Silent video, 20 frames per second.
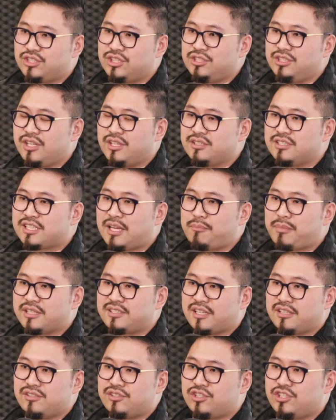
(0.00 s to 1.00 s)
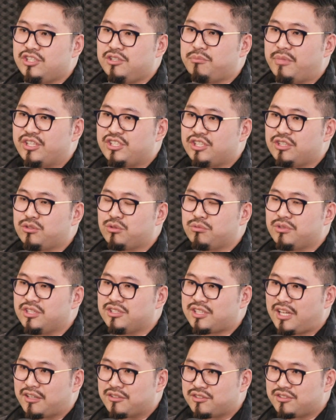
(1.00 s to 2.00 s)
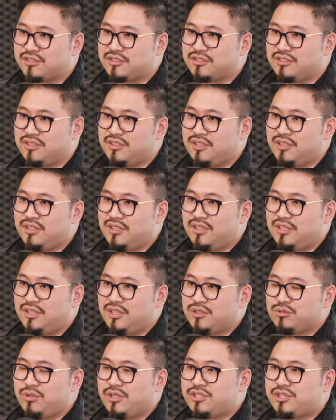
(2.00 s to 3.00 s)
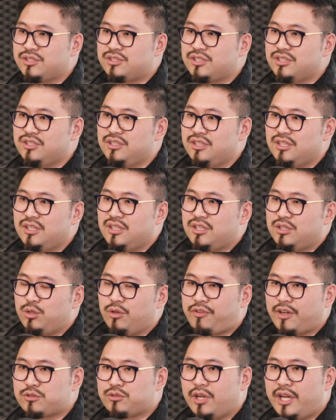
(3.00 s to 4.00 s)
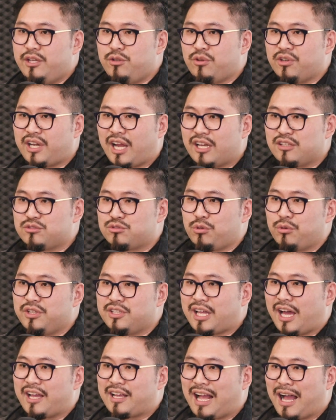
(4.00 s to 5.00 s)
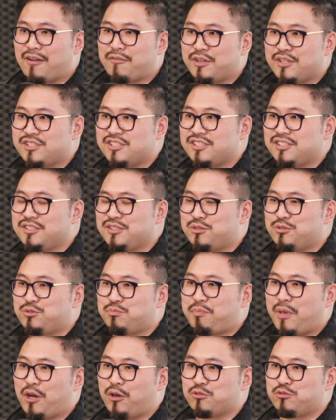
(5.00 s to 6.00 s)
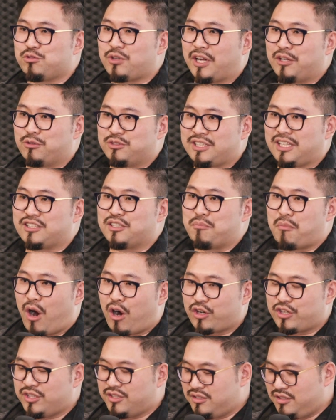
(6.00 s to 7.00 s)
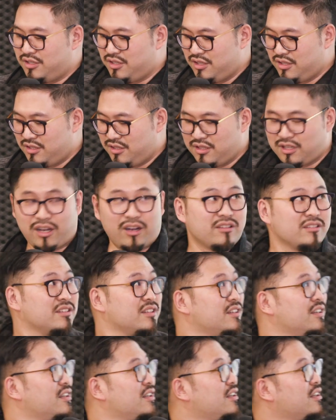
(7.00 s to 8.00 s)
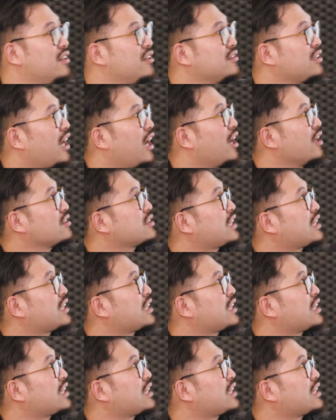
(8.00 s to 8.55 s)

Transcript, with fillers: 今年三百三十七亿美金独立上市。所以其实你会发觉，哎，原来做一台咖啡机背后居然有这样的 market。好，那